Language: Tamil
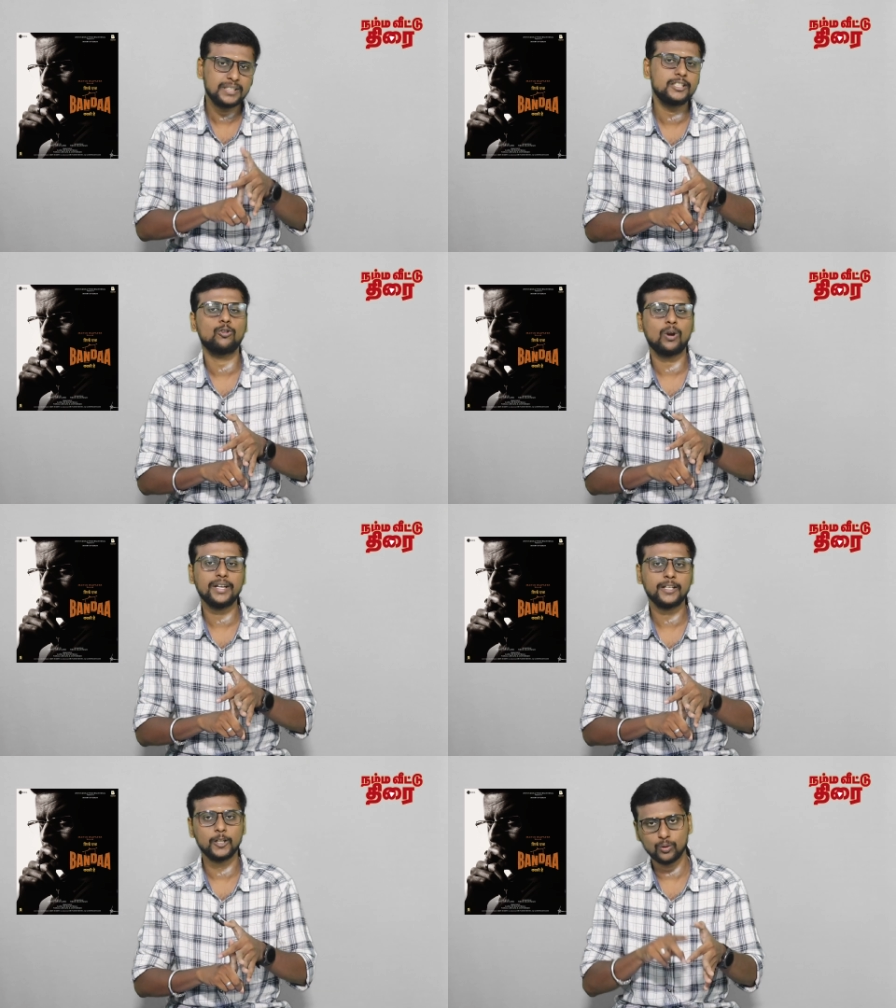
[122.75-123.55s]
பிசி
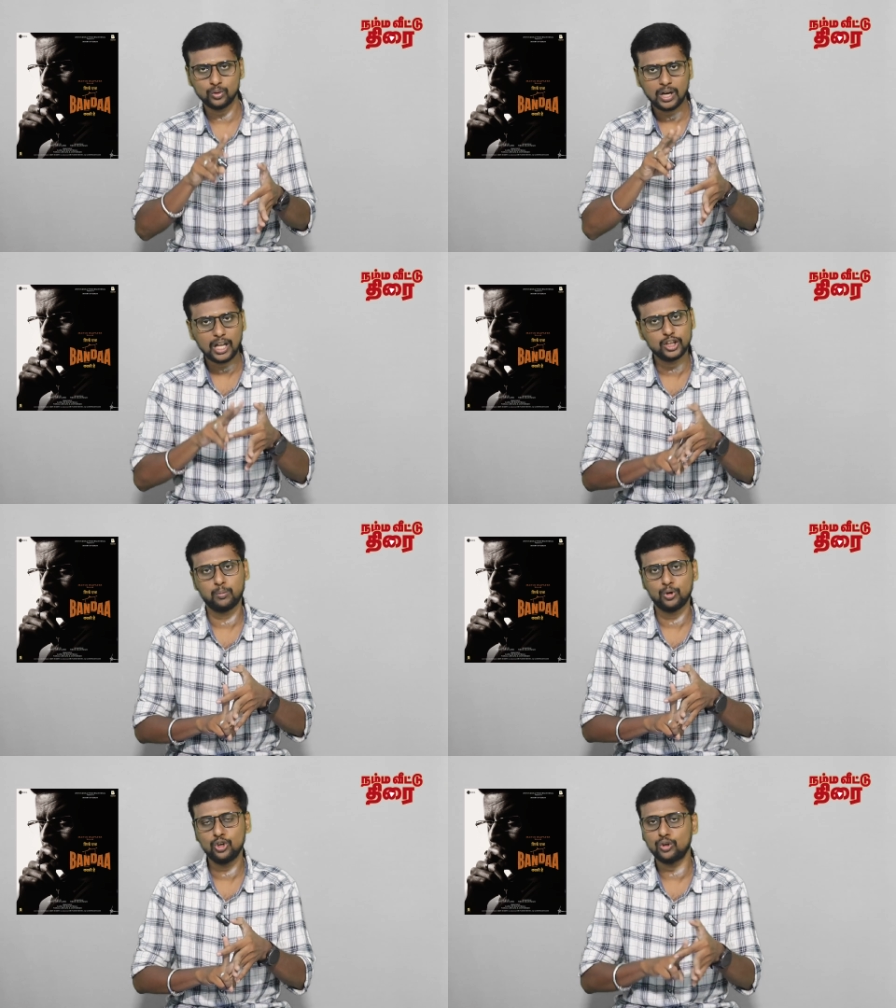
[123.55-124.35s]
சோலாங்கிக்கும் அந்த
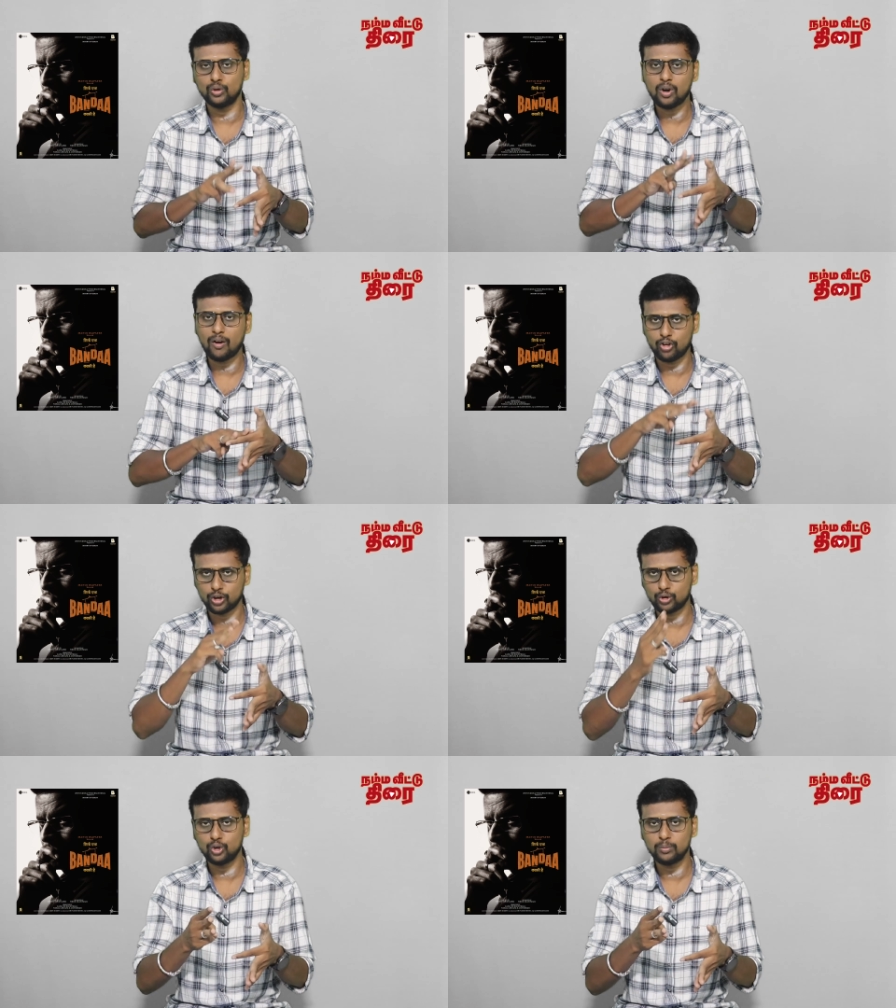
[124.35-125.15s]
பொண்ணுக்கும்
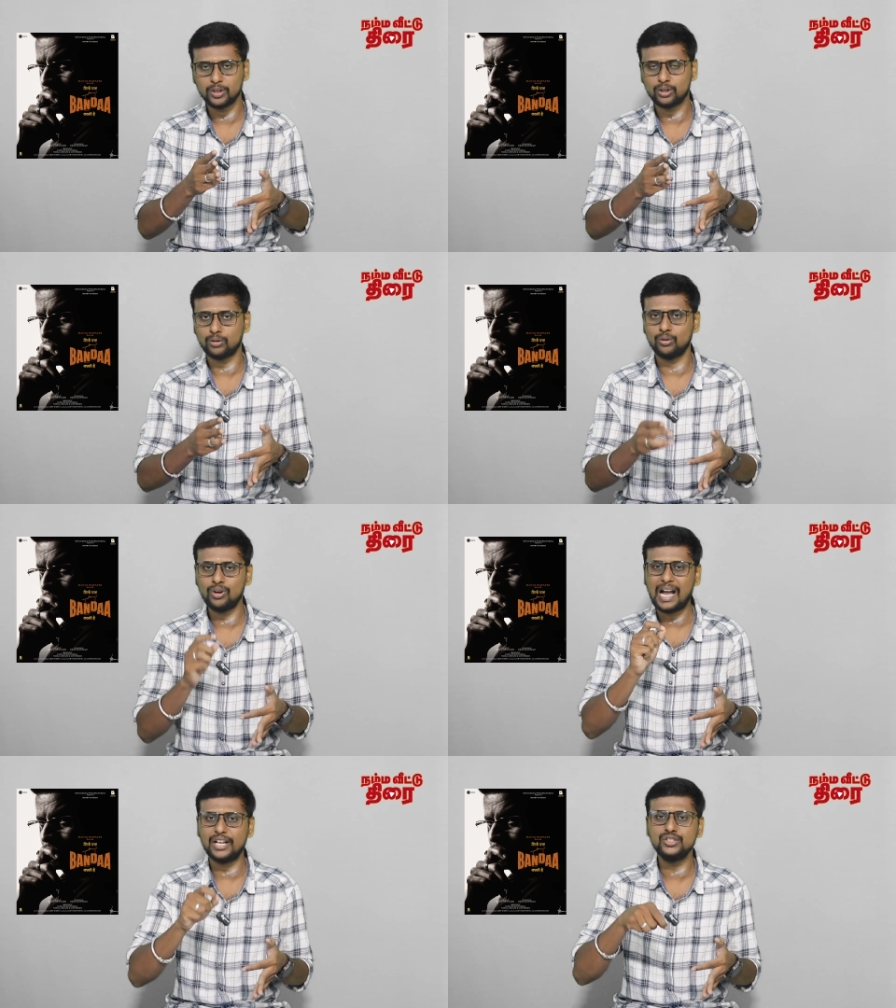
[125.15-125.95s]
அவரோட
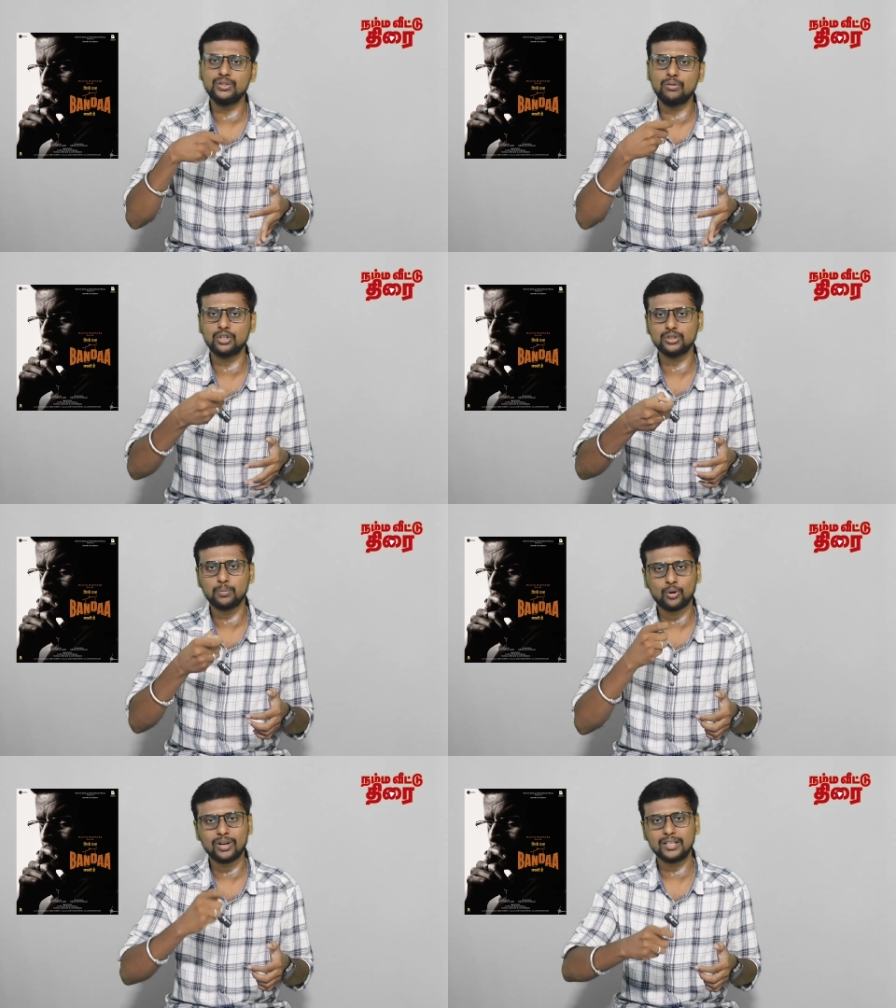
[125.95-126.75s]
குடும்பத்துக்கும் அஞ்சு
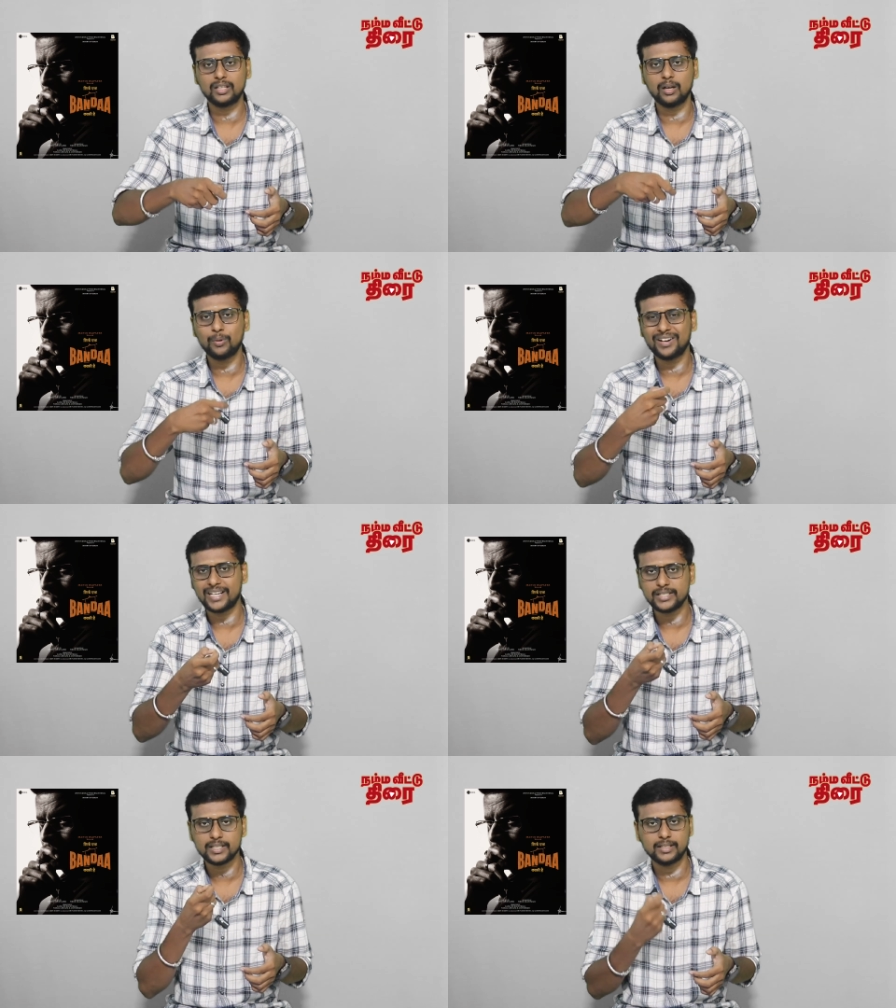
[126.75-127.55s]
வருஷம் போராட்டத்துக்கு அப்புறம்
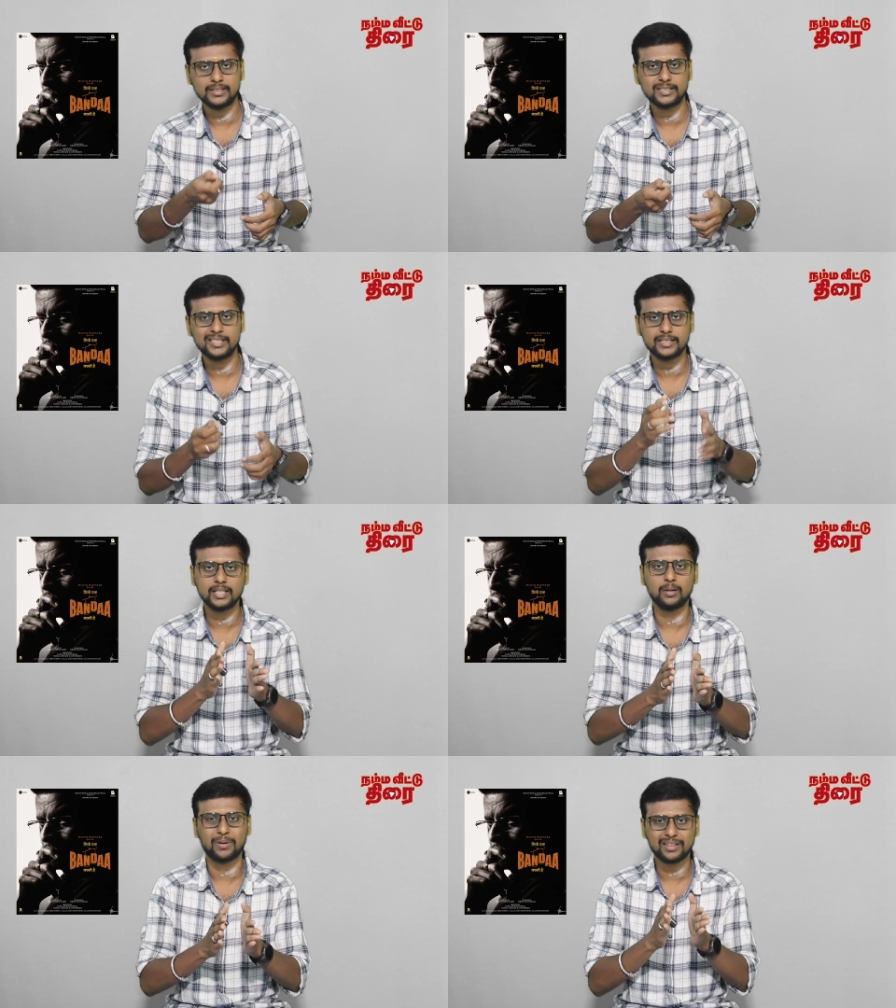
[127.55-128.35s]
கிடைச்ச அந்த ஜஸ்டிஸை
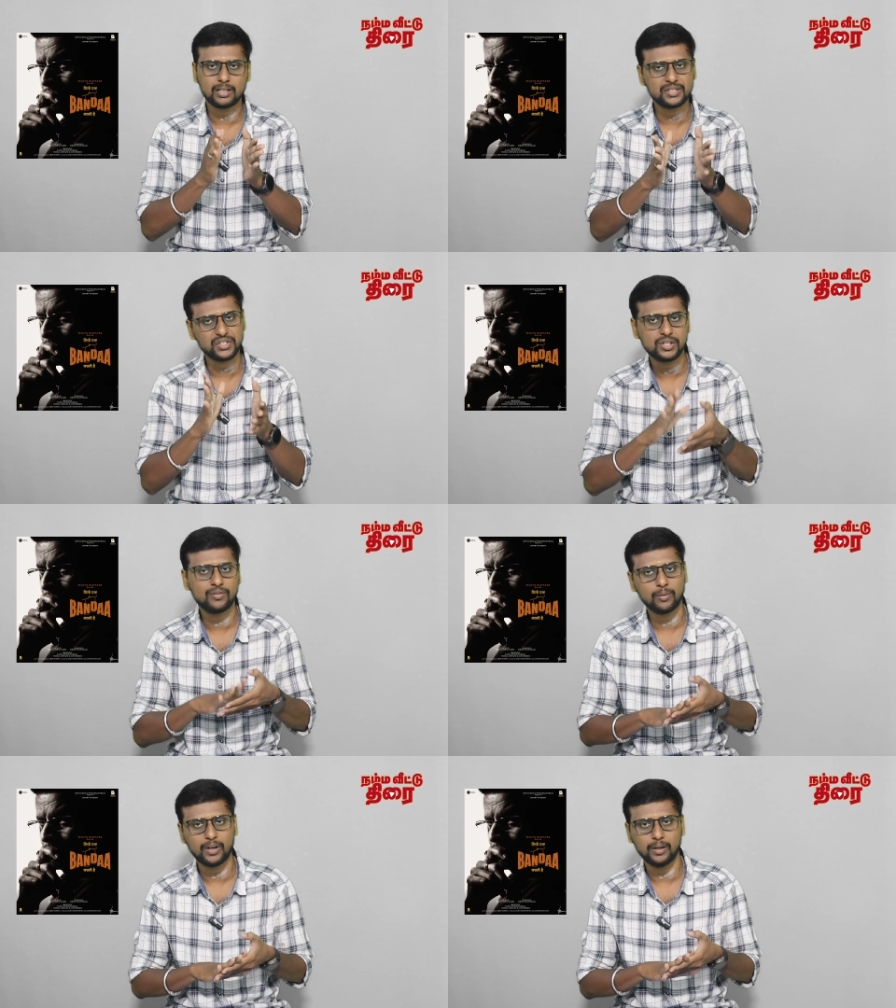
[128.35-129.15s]
அந்த படத்துல
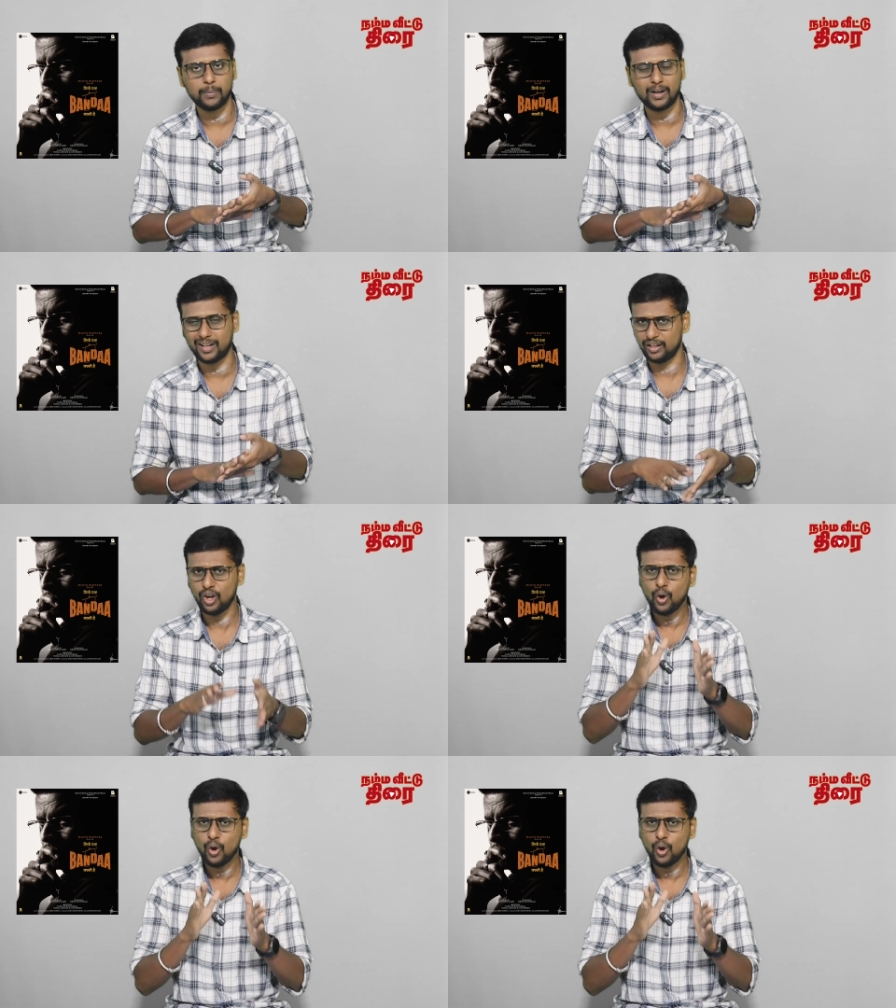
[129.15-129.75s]
ஜஸ்டிஃபை பண்ணியிருப்பாங்க